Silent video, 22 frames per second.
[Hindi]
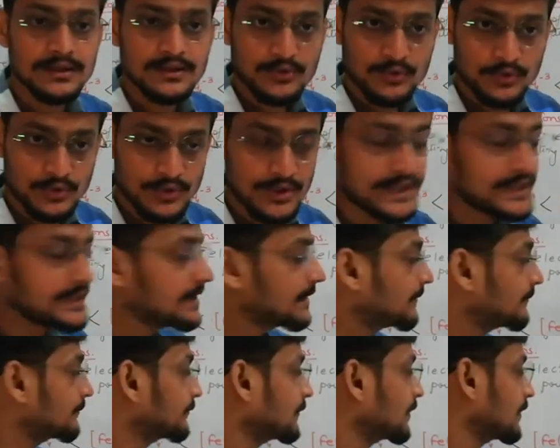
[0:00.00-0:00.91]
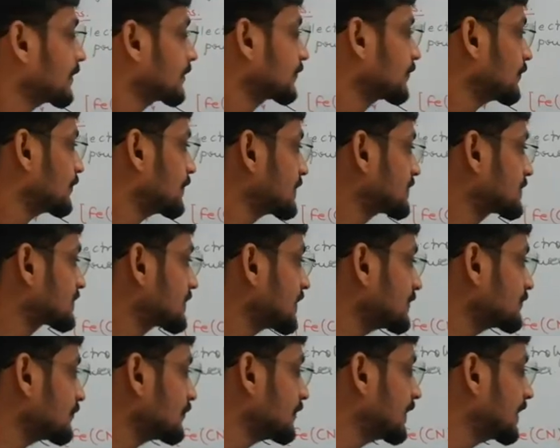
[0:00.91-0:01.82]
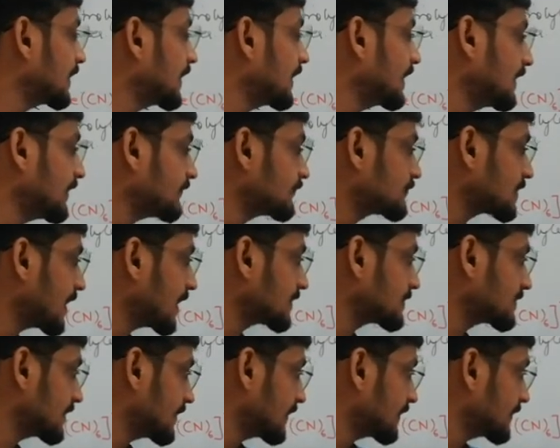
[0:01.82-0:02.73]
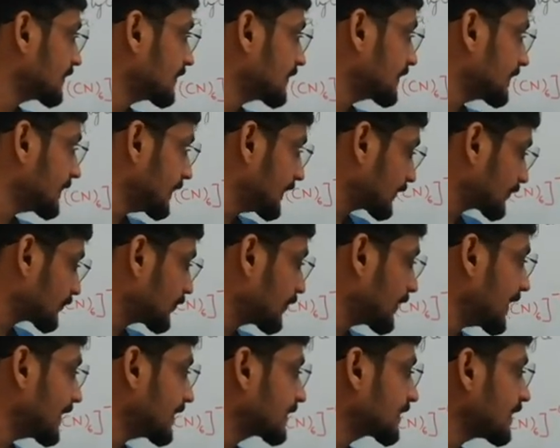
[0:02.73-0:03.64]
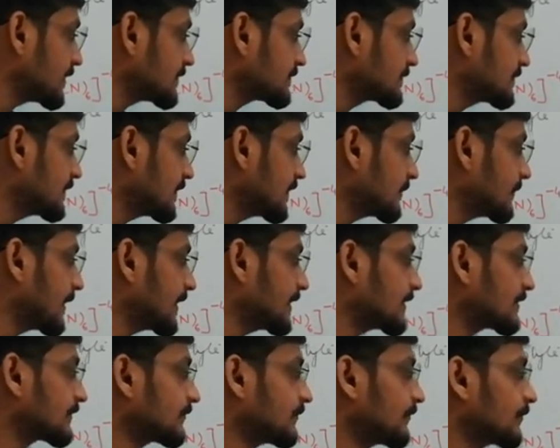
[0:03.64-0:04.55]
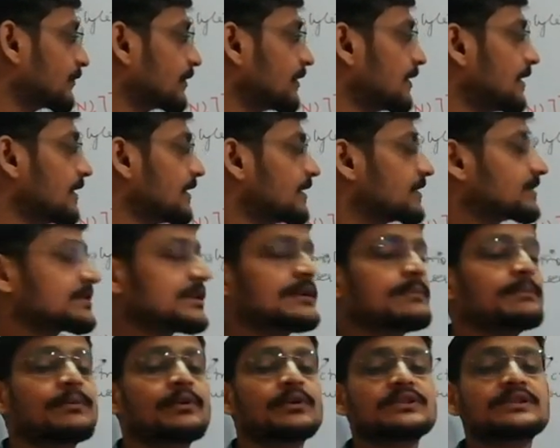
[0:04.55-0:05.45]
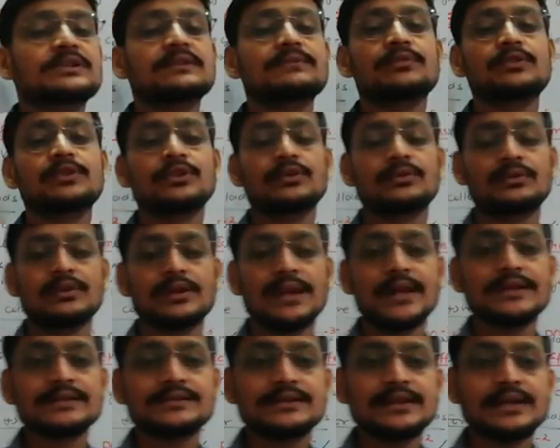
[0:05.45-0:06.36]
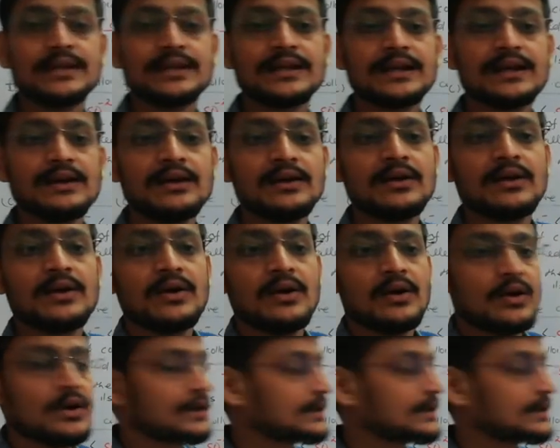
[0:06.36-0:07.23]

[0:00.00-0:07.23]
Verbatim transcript: कोलाइड है तो इसका जो निगेटिव चार्ज है इलेक्ट्रोलाइट का सी एल माइनस फोर इसके पॉजिटिव को न्यूट्रलाइज करेगा और